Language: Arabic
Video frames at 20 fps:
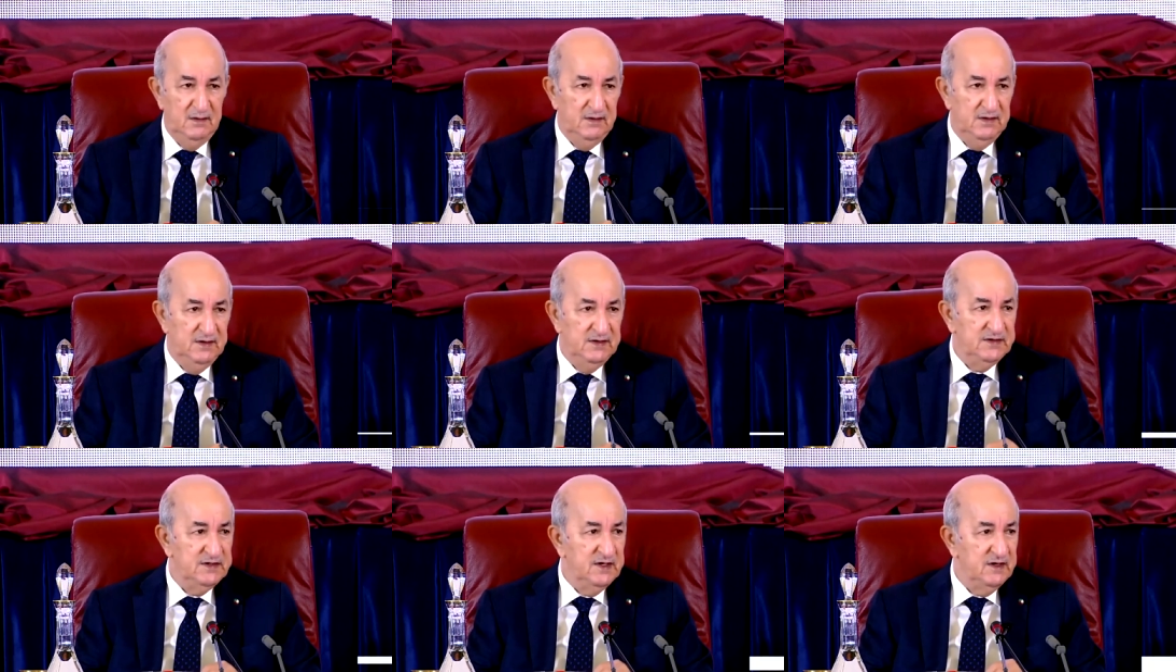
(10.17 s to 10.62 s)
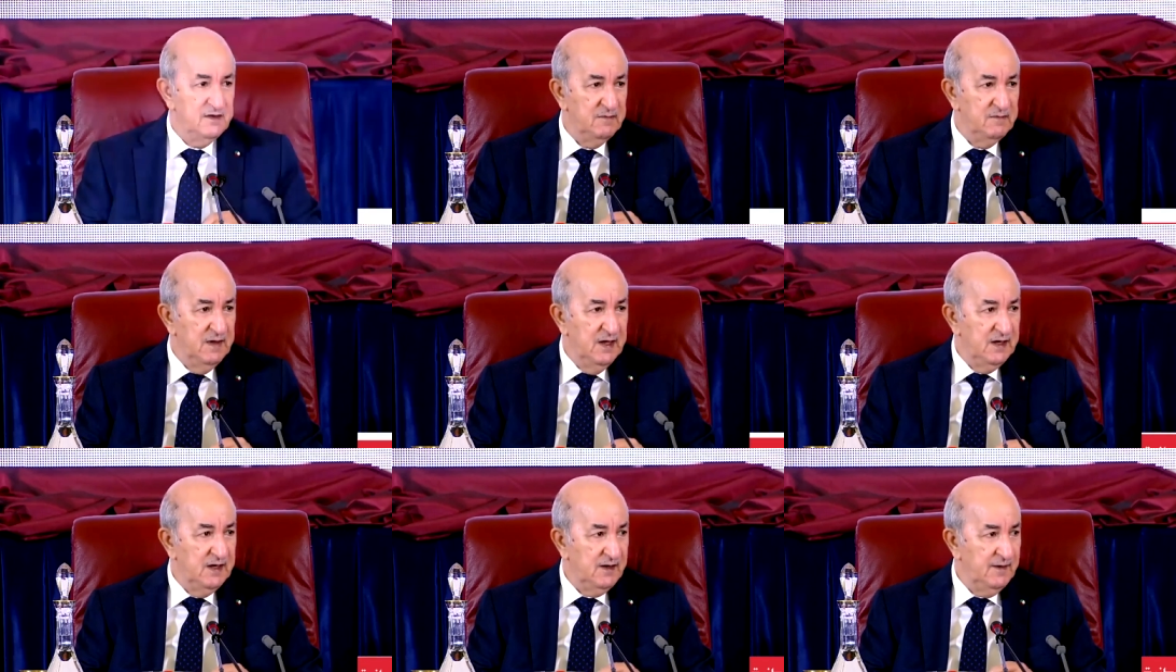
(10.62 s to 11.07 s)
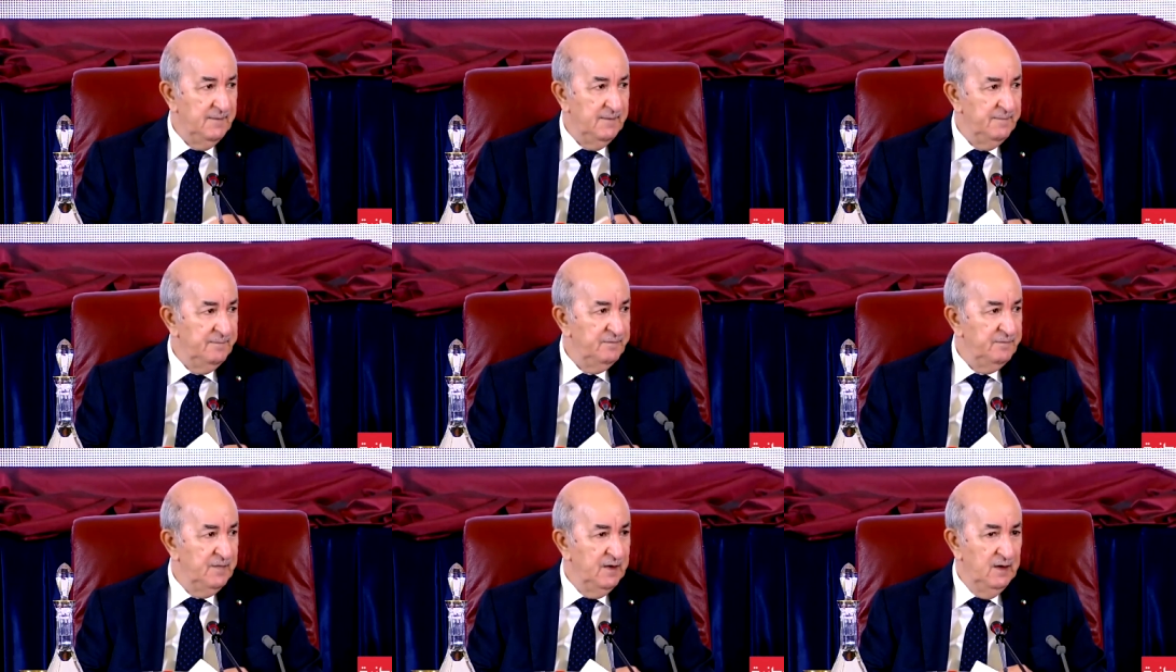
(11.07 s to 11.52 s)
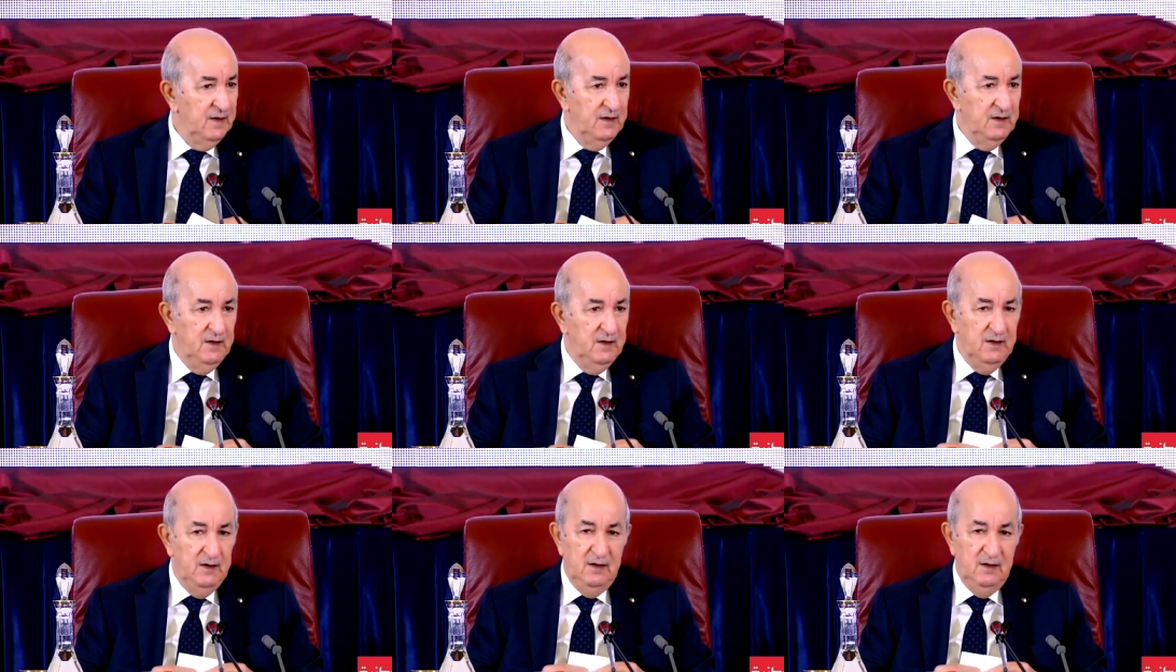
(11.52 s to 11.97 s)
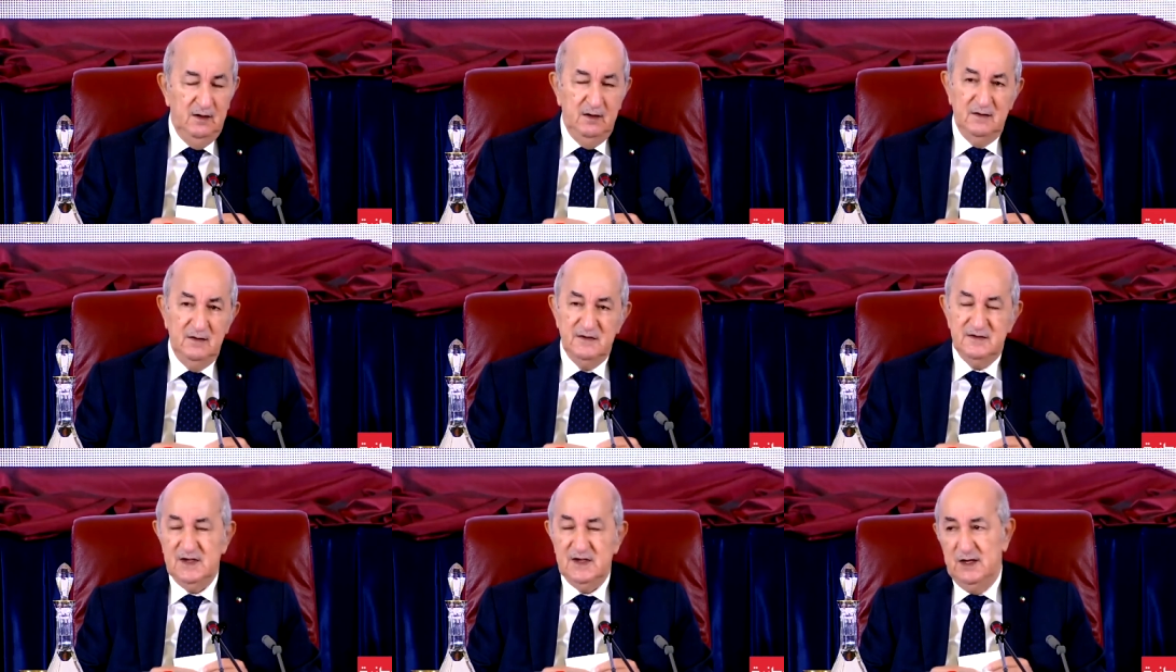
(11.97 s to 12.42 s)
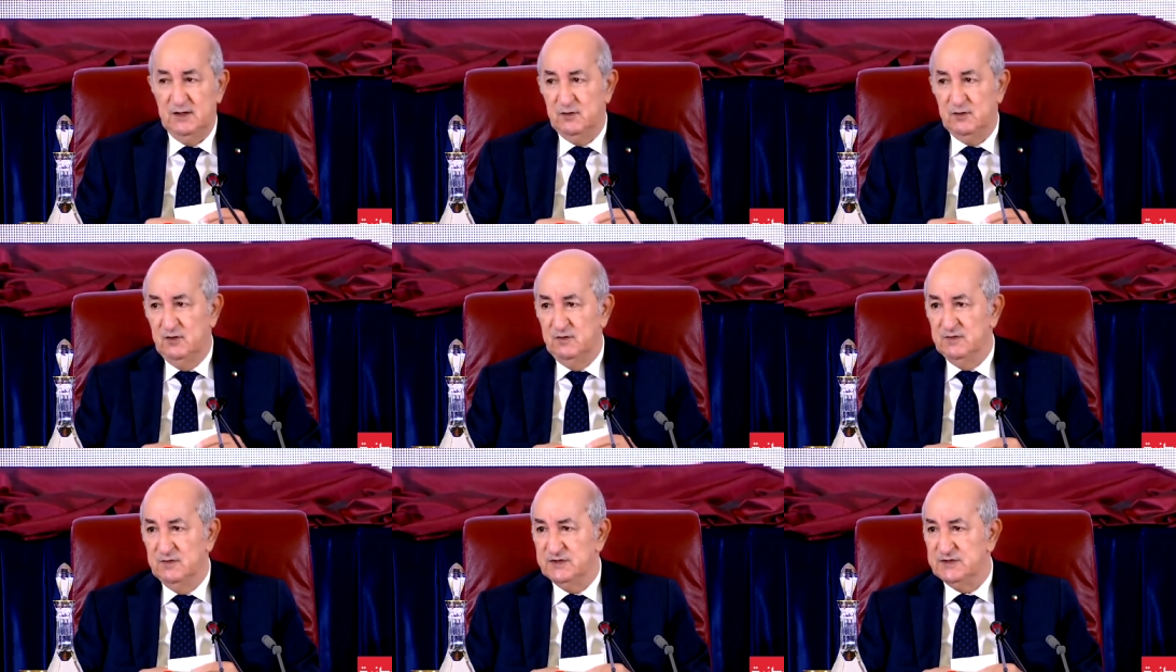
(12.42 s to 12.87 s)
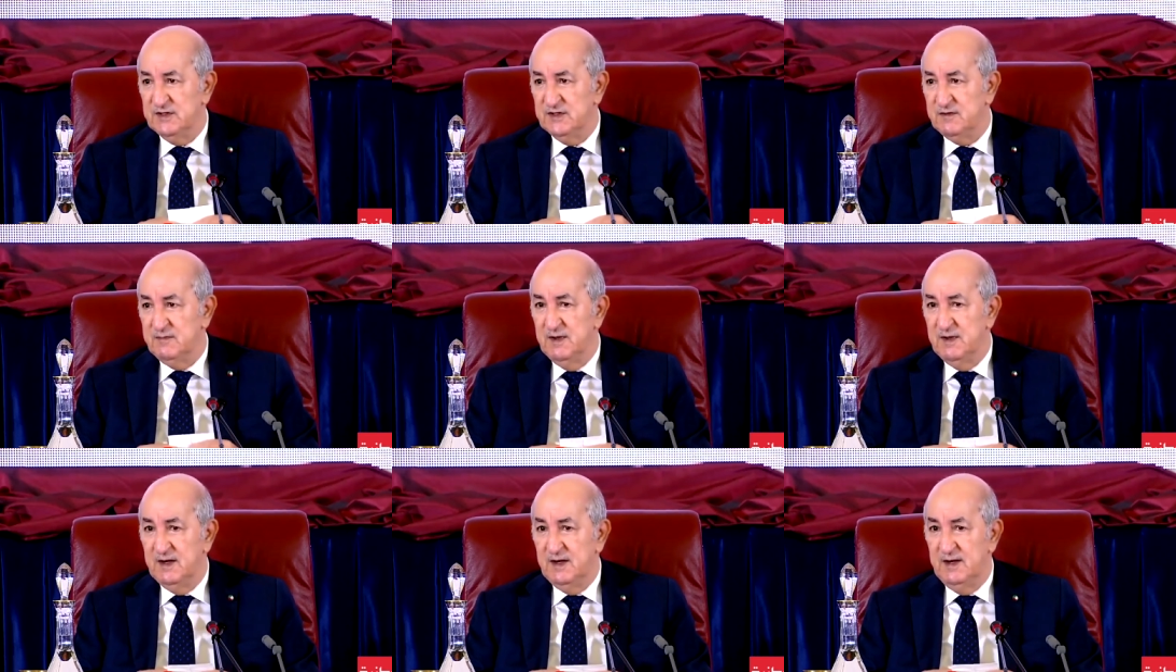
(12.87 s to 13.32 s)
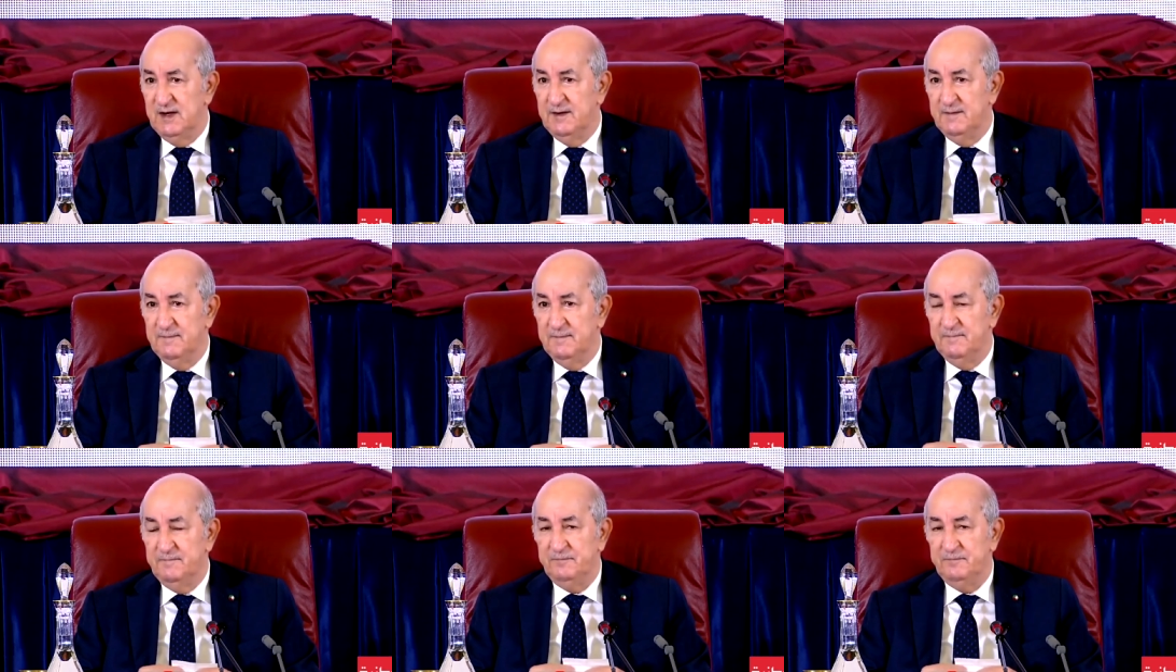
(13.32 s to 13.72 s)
الاستثمار تساعدوا المستثمرين